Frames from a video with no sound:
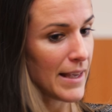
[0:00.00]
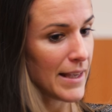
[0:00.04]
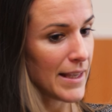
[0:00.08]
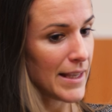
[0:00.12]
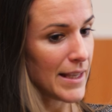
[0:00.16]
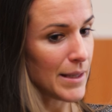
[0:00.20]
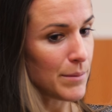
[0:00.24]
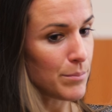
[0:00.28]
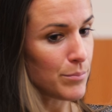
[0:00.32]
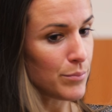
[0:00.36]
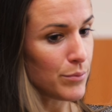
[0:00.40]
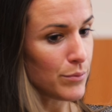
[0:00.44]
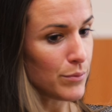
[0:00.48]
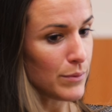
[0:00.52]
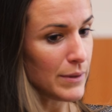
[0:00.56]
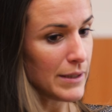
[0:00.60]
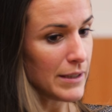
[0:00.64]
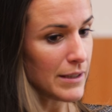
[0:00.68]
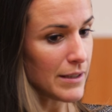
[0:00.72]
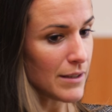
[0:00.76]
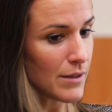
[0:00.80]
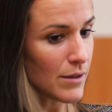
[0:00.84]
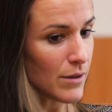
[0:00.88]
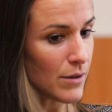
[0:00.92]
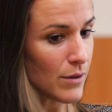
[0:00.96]
Et
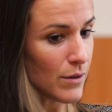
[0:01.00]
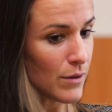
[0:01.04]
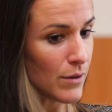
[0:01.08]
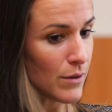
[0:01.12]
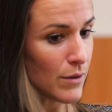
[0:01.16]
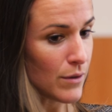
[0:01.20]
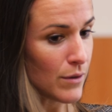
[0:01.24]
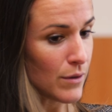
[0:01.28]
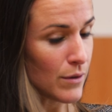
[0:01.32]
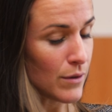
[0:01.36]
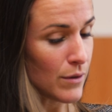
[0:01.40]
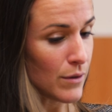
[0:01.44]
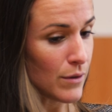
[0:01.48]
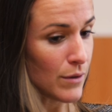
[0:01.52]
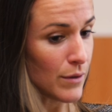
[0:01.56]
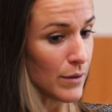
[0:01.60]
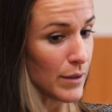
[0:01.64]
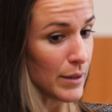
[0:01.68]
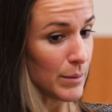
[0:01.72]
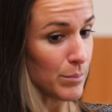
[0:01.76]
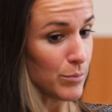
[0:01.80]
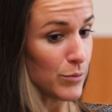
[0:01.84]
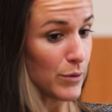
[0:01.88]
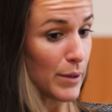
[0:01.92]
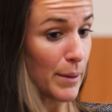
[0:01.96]
puis, euh,
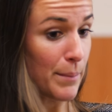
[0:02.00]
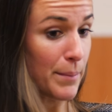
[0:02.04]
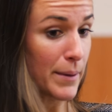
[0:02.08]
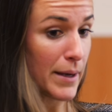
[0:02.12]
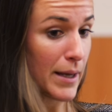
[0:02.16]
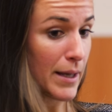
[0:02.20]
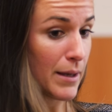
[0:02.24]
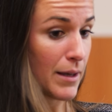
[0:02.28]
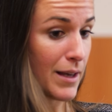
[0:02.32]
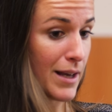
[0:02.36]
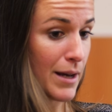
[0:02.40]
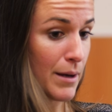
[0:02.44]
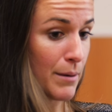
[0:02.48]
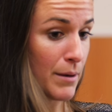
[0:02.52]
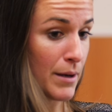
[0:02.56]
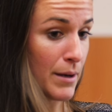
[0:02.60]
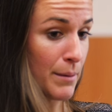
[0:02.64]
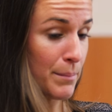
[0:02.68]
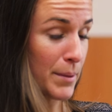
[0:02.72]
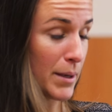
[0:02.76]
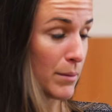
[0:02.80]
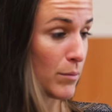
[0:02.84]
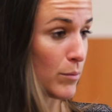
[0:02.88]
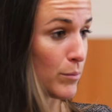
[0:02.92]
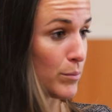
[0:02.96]
et puis après,
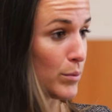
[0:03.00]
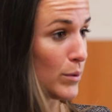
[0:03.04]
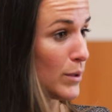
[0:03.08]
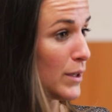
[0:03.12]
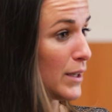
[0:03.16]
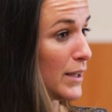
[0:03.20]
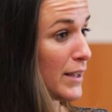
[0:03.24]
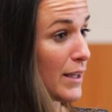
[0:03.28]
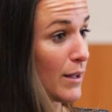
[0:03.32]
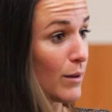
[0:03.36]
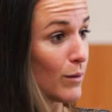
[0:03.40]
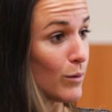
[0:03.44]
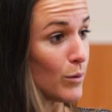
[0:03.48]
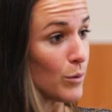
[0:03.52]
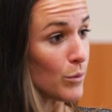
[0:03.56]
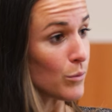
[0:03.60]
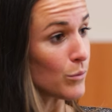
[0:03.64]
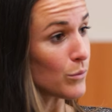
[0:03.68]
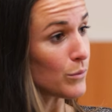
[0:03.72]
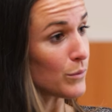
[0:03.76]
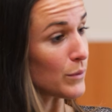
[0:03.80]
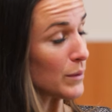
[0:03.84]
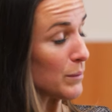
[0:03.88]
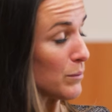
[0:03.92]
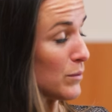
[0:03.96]
après Montpellier, il y a eu
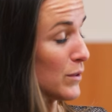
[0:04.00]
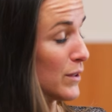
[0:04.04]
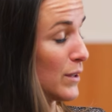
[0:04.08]
Lyon, et